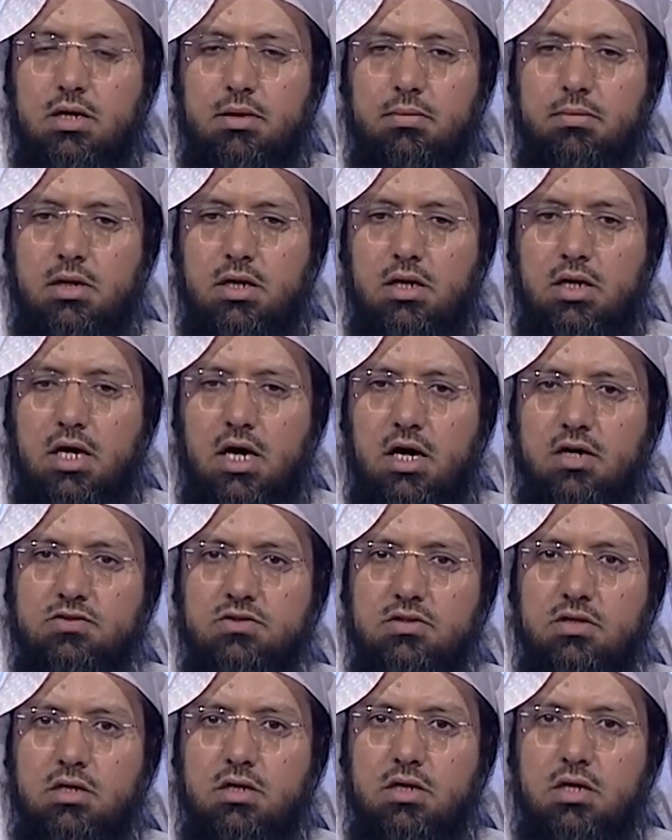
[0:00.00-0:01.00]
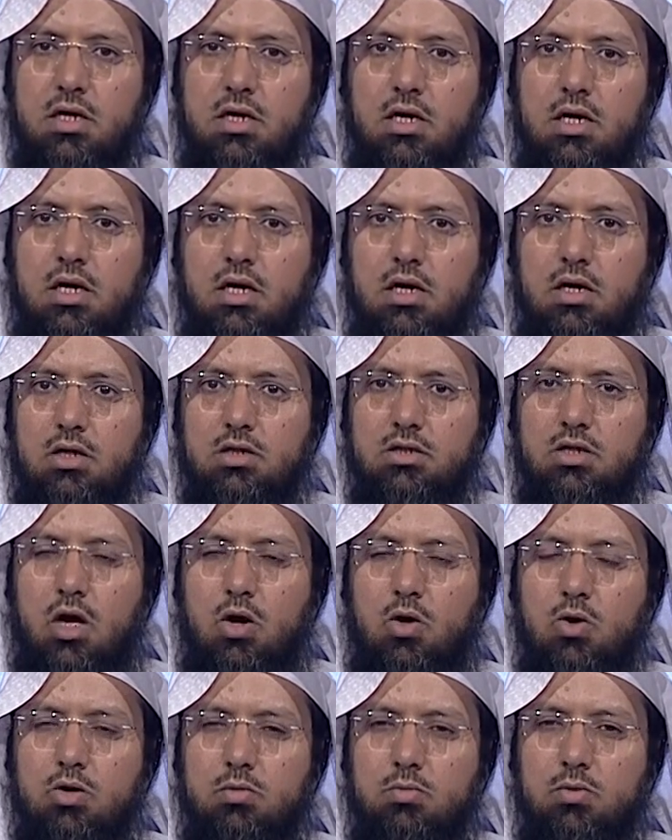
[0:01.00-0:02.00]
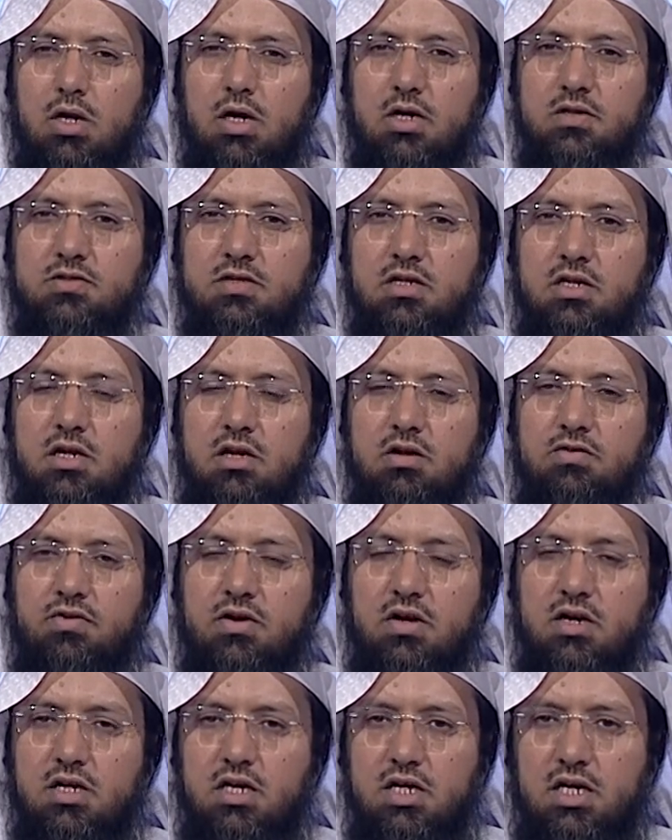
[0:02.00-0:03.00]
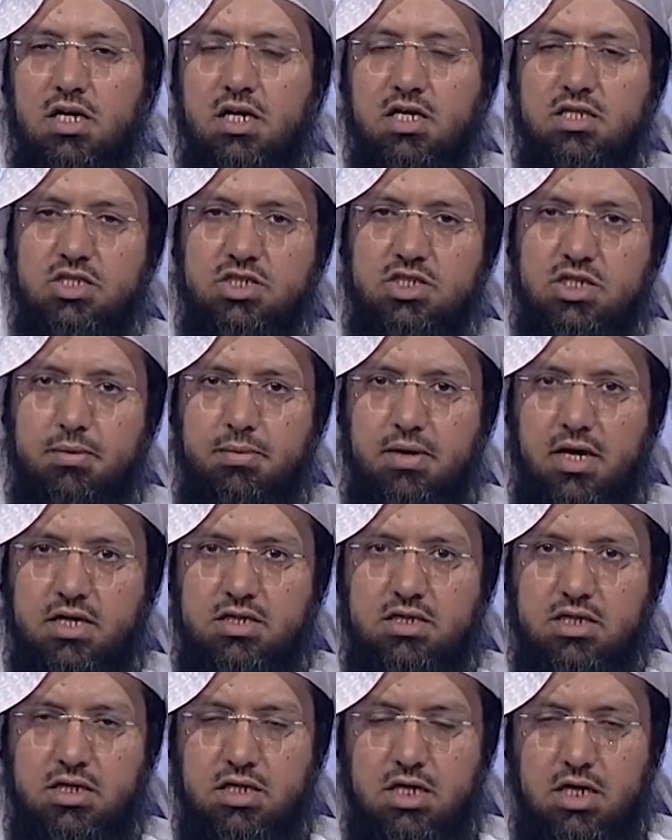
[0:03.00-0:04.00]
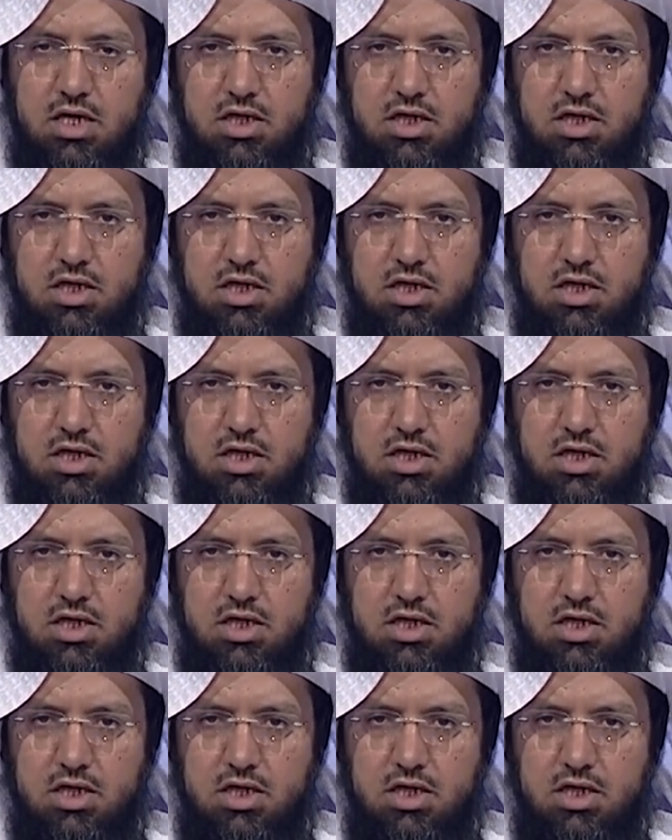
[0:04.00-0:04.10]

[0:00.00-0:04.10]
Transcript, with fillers: لأصل إعطاء حكم الأصل للفرع لعلة جامعة